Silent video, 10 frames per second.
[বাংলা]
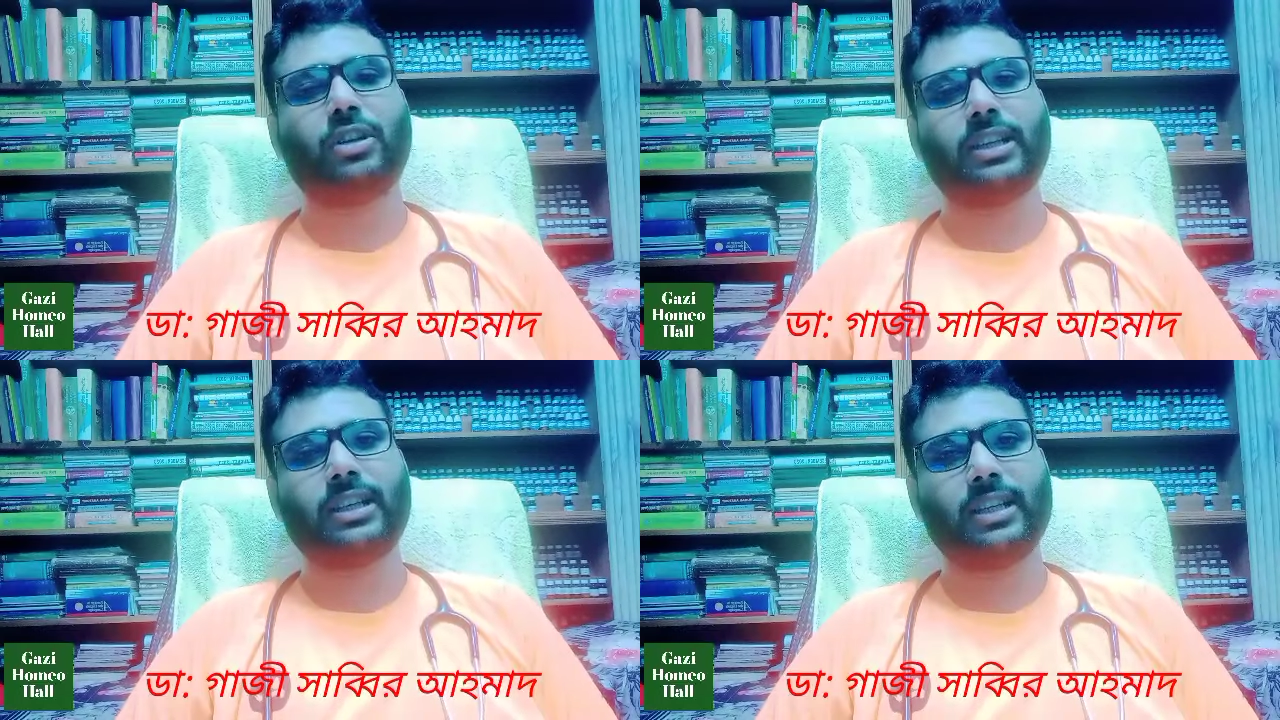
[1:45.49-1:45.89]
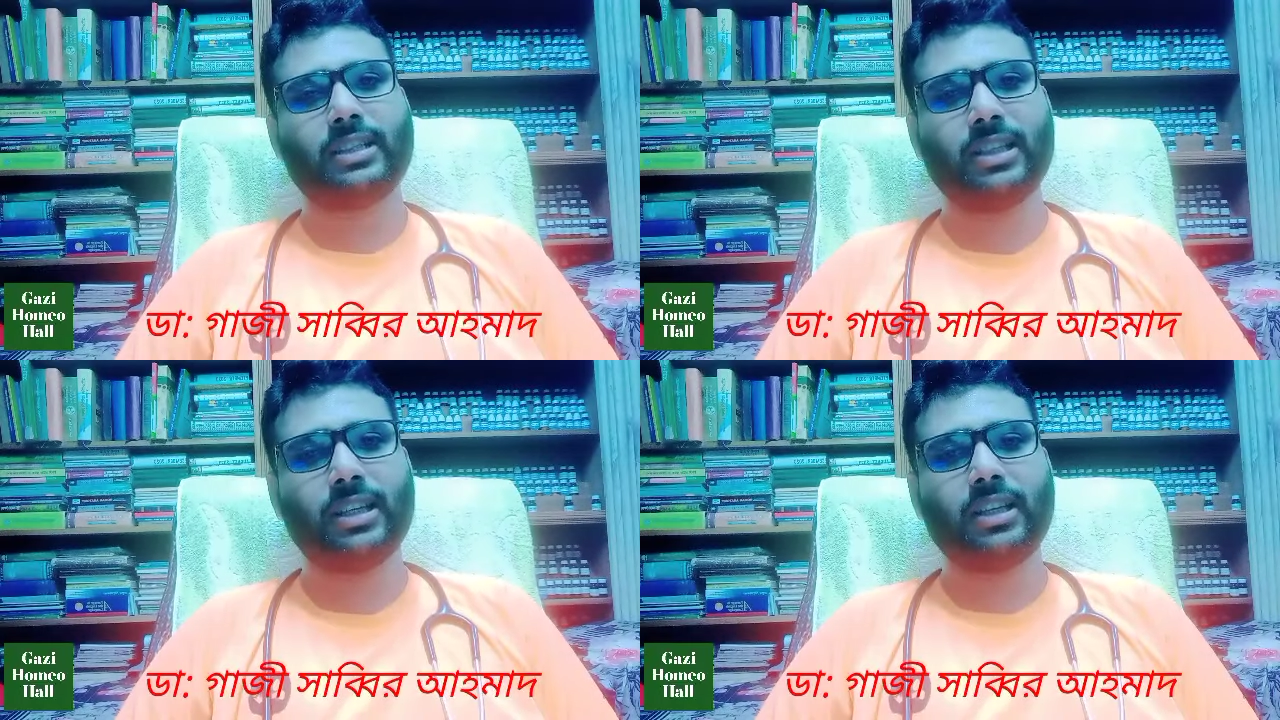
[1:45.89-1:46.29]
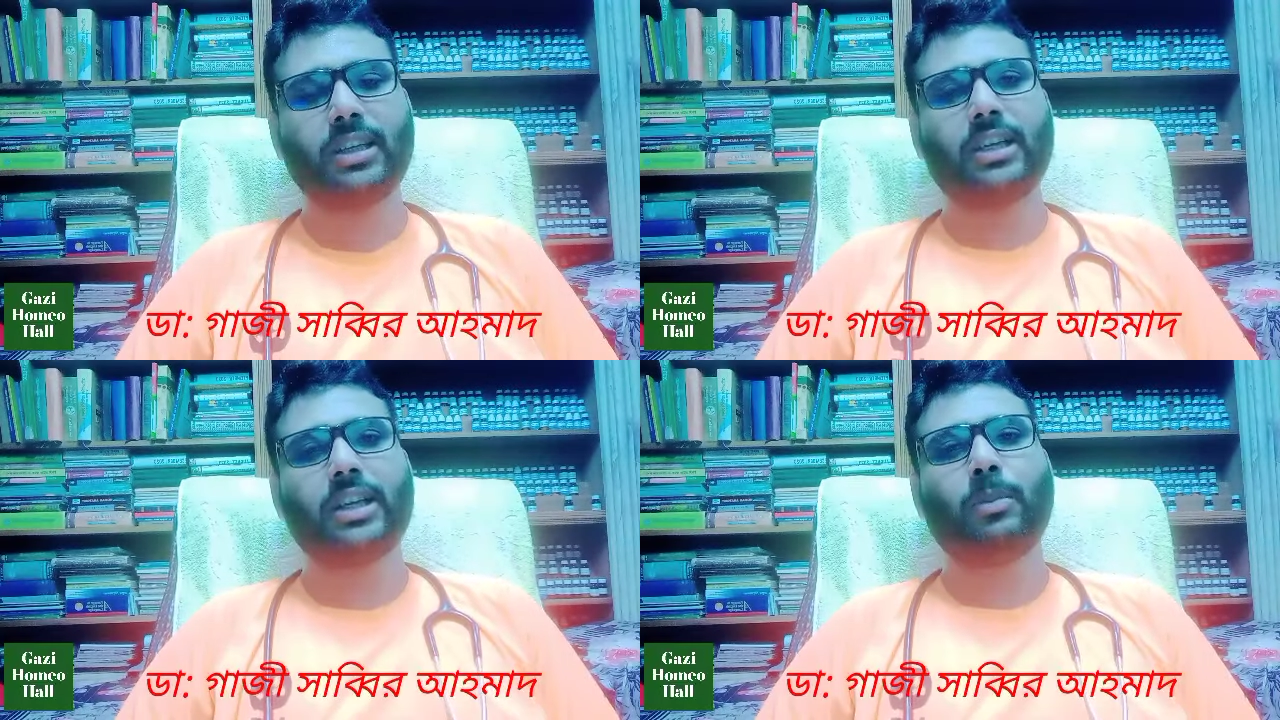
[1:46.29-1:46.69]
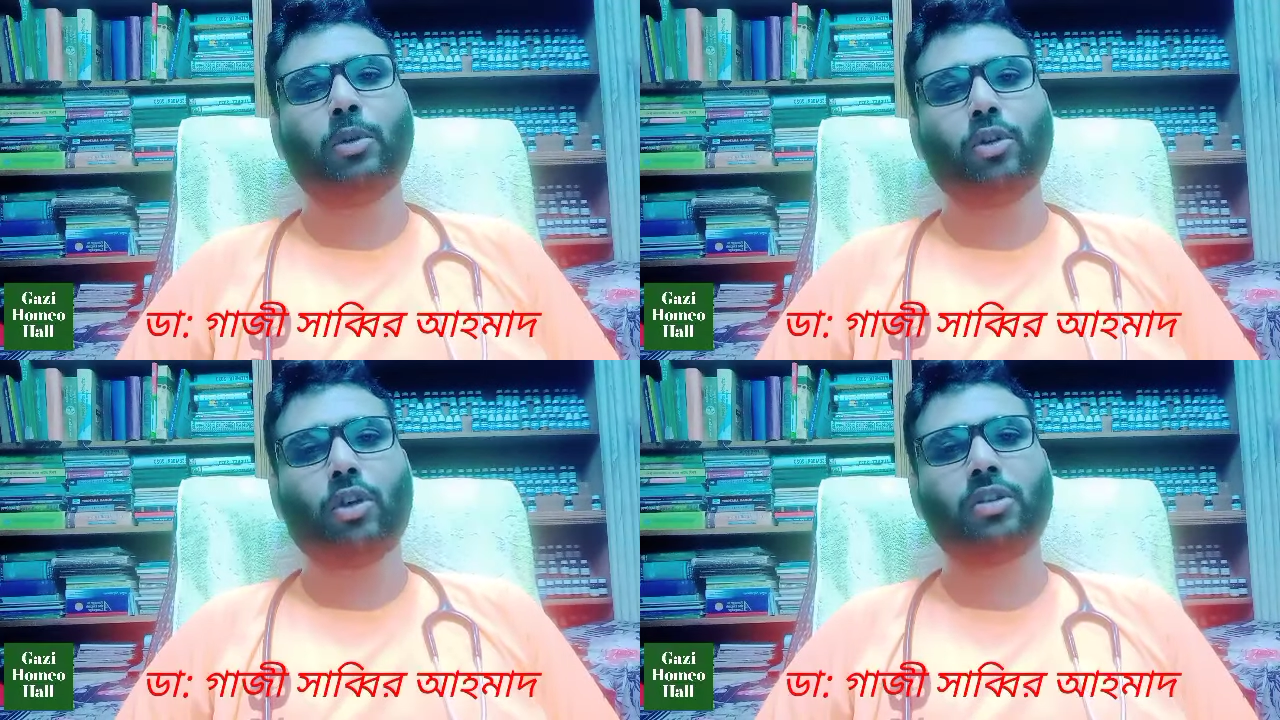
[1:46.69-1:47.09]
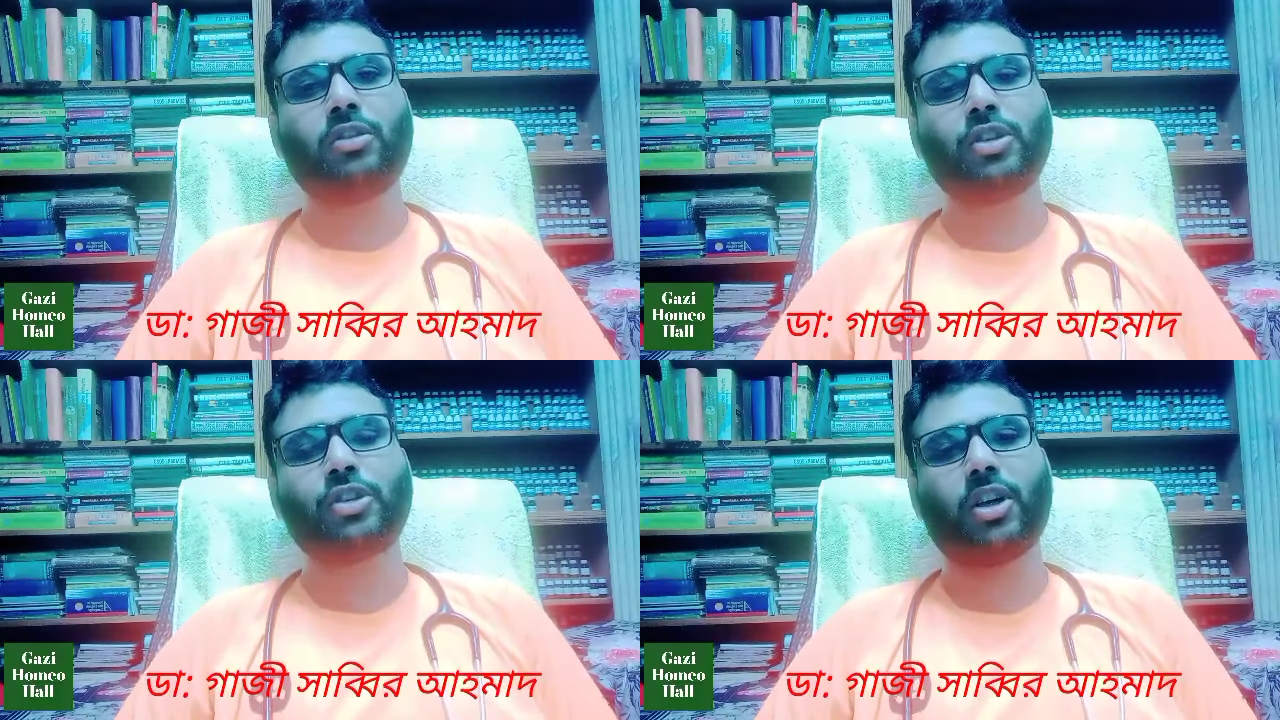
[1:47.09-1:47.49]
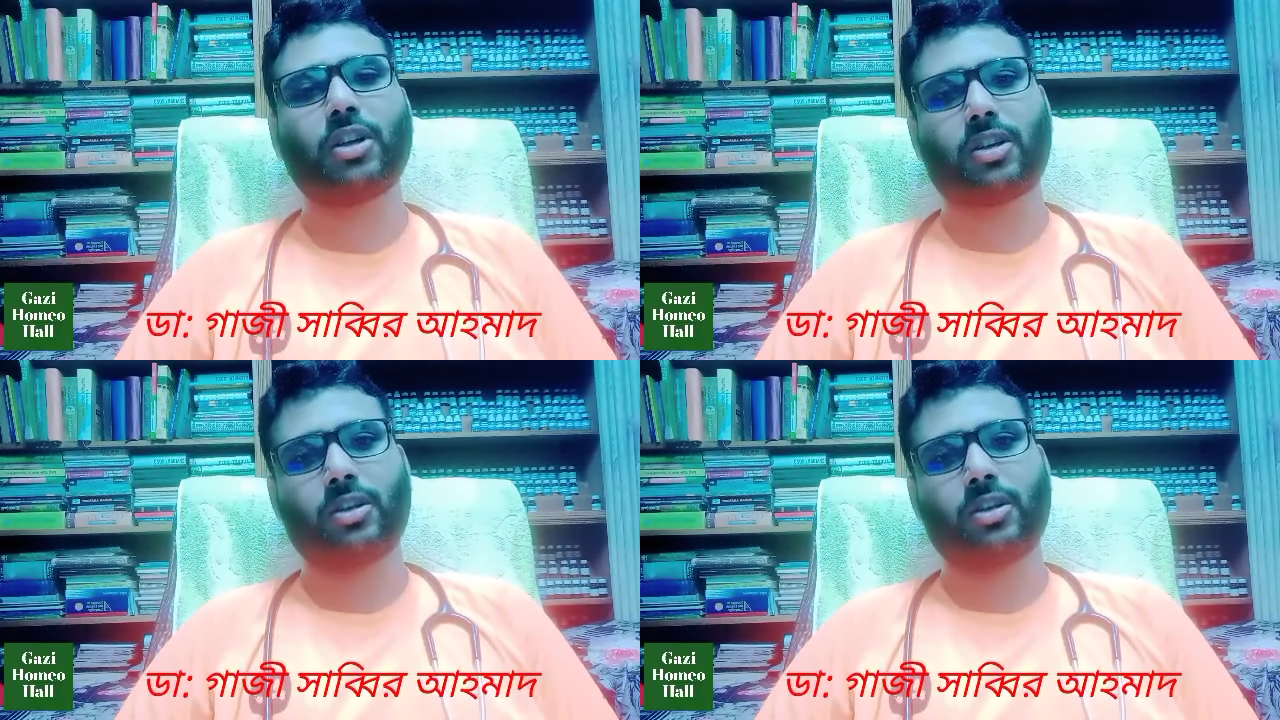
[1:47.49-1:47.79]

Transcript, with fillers: হয়ে গিয়েছে এবং কণ্ঠস্বর